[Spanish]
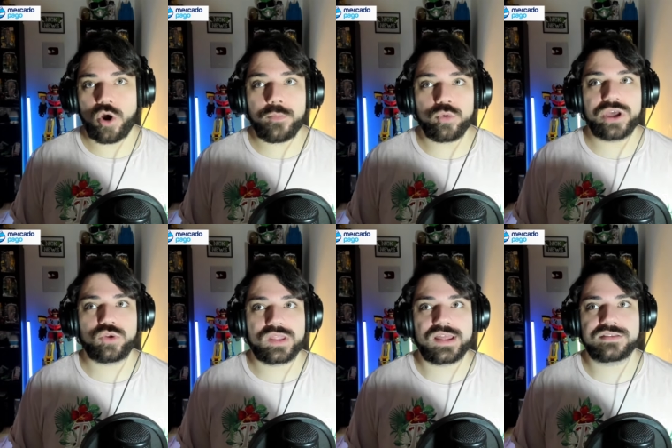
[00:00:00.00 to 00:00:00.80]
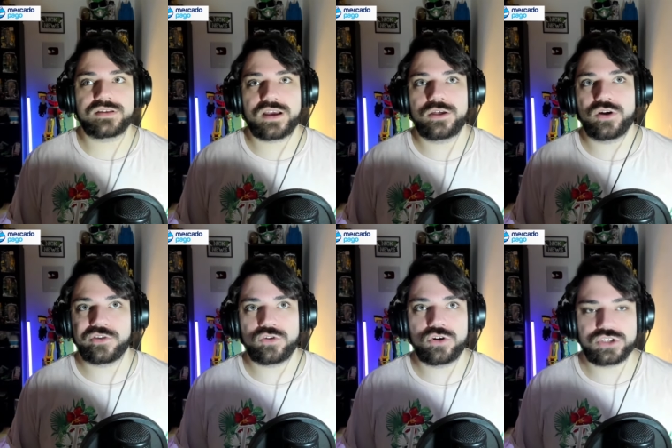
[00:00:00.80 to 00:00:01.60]
no apuesto a estar cerca de lo que
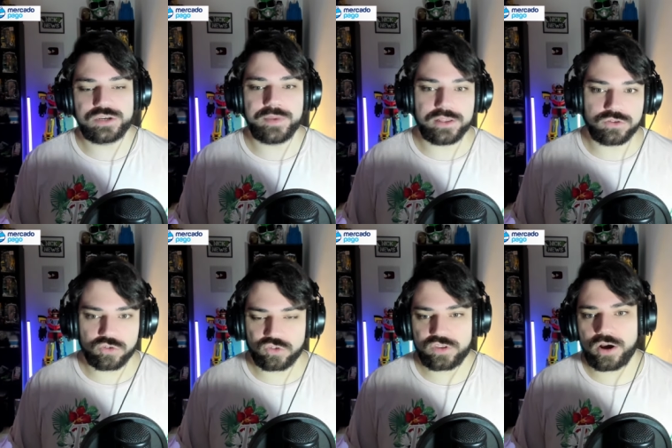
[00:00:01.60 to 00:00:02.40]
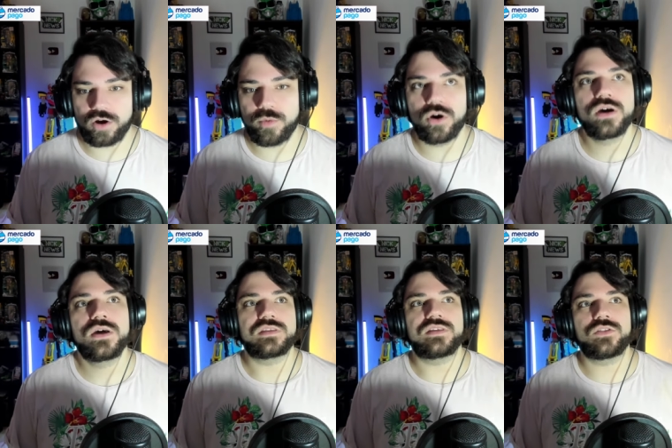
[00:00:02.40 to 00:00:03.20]
son los chimentos, o sea, como
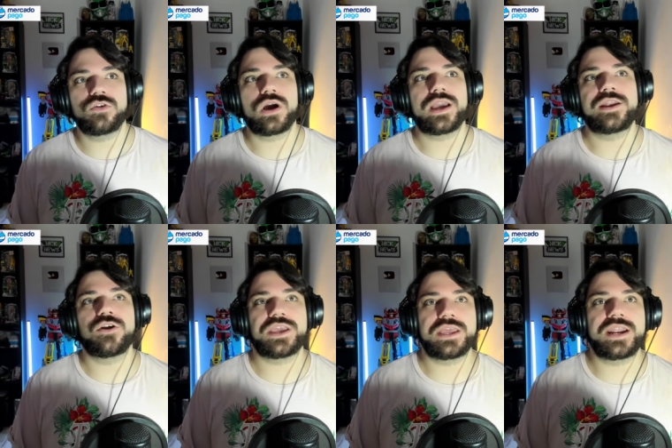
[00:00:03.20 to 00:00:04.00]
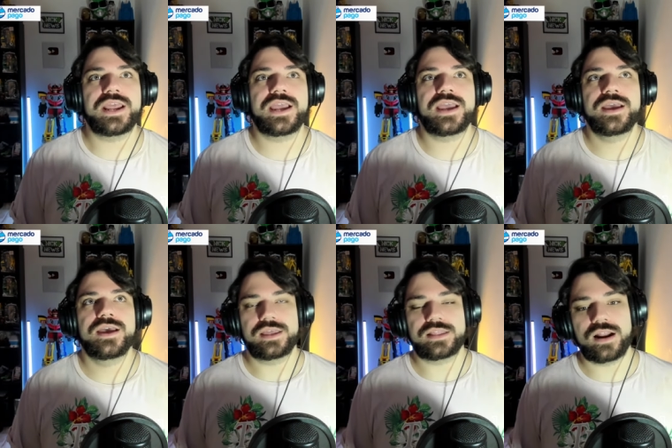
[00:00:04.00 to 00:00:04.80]
diciendo que no quiere
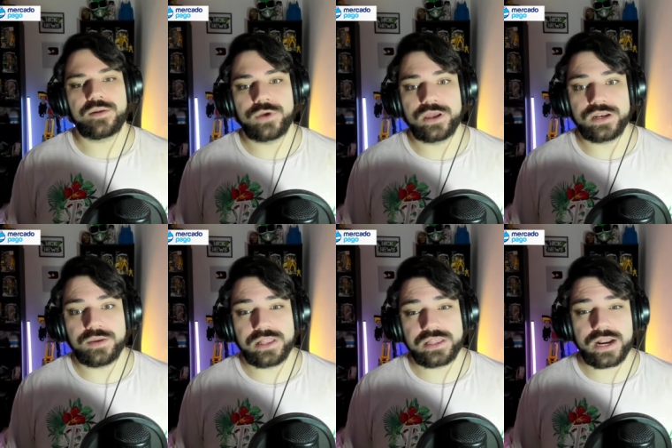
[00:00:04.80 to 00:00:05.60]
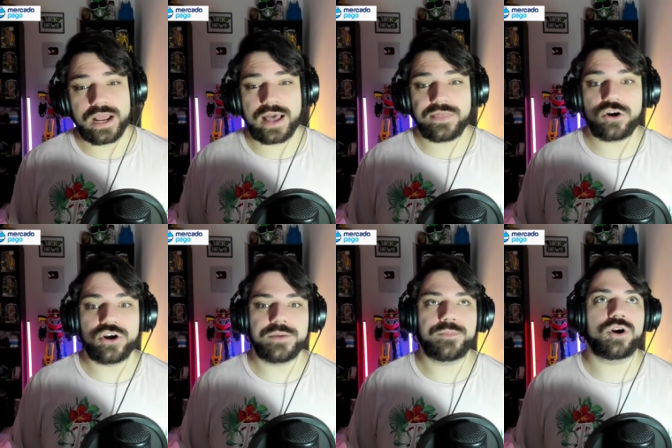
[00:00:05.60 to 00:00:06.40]
estar eh, ni metida en escándalos
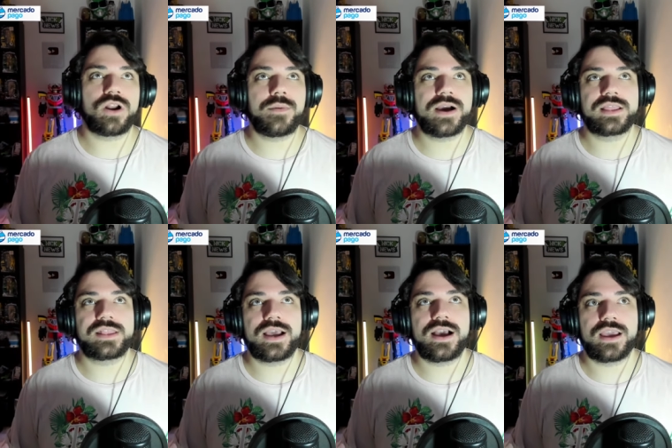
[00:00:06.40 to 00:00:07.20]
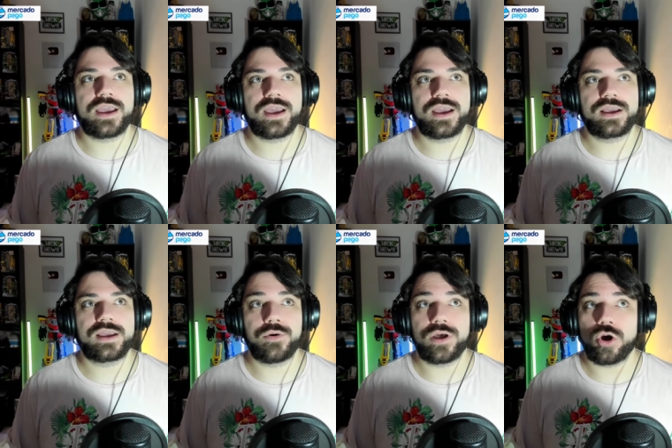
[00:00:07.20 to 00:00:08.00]
ni programas que tengan que,
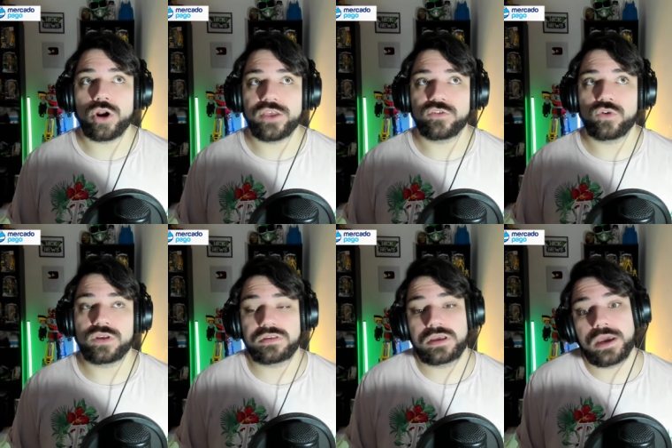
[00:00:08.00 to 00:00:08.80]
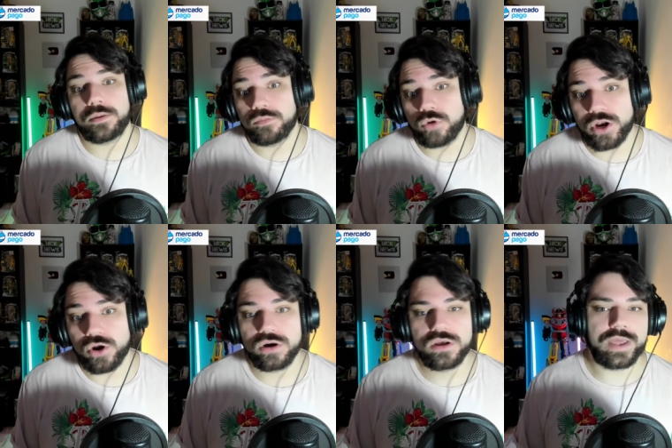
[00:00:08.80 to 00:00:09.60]
ver con eso. Así que,
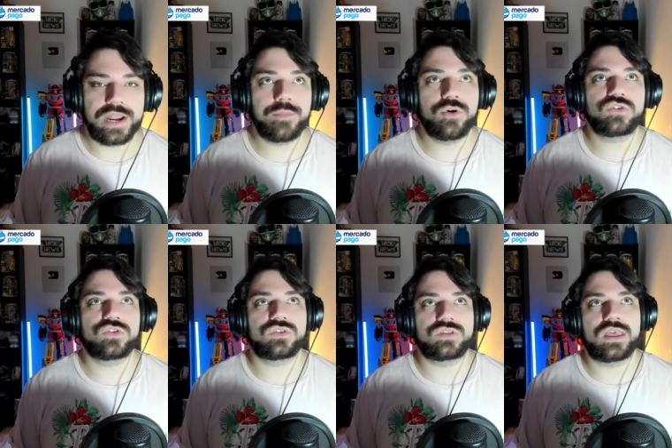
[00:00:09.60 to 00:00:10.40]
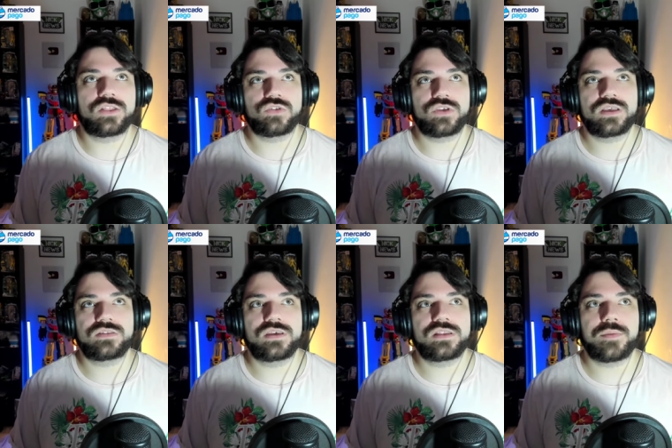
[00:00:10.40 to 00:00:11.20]
bueno, veremos si esto se da
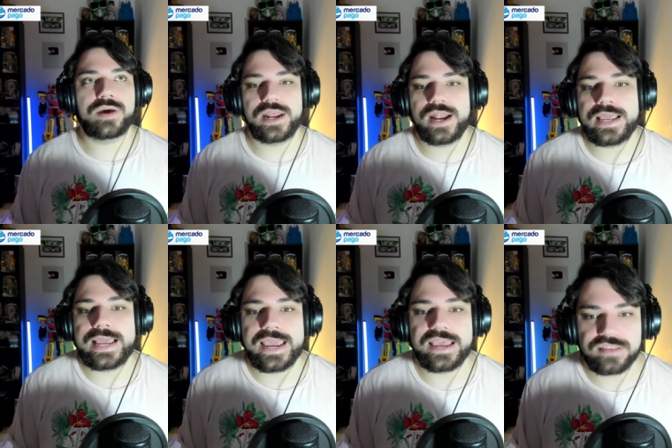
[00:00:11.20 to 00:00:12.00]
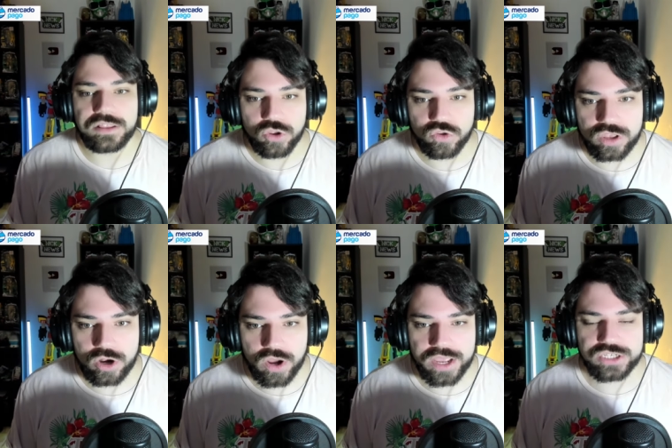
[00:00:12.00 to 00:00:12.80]
así de esta manera y qué es entonces
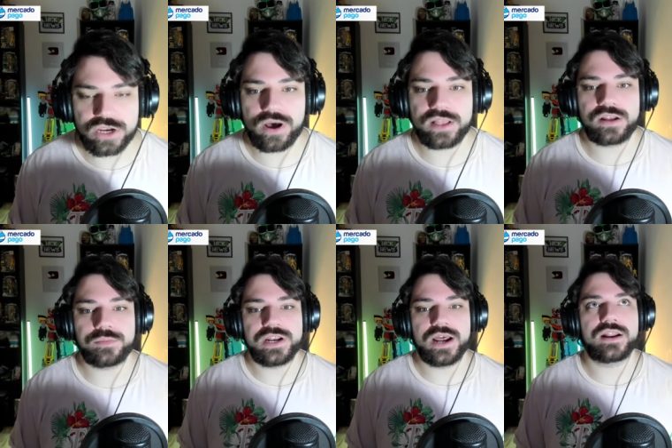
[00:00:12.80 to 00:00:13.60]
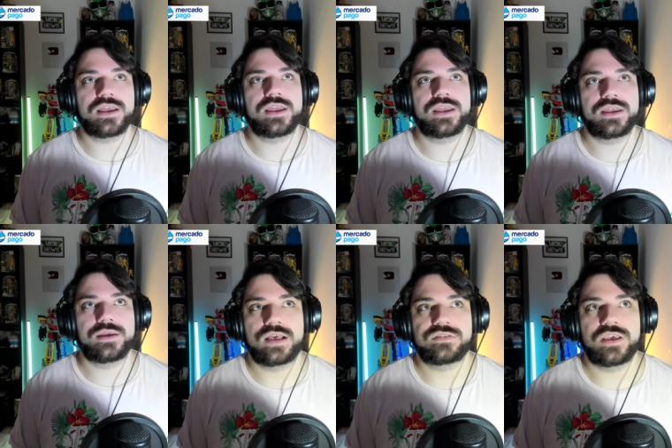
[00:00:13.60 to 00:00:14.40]
lo que ella va a terminar eh,
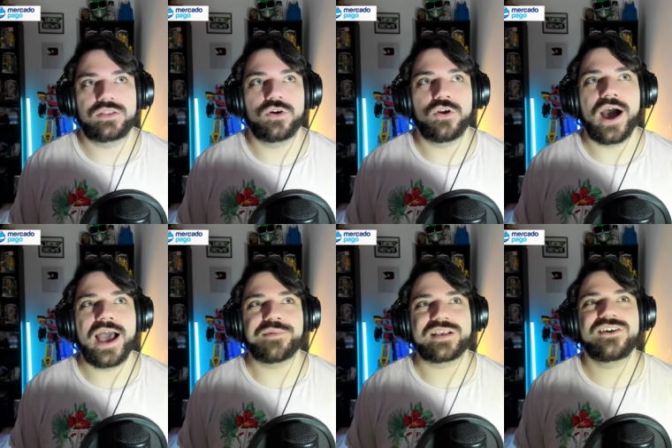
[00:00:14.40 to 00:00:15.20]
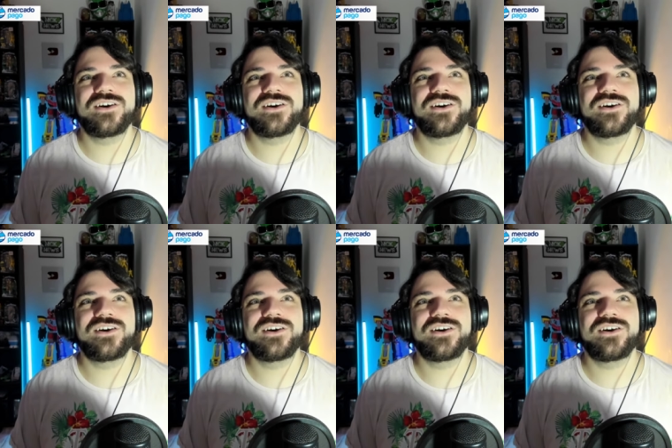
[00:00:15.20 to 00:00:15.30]
haciendo. ¿no? Ay, pasó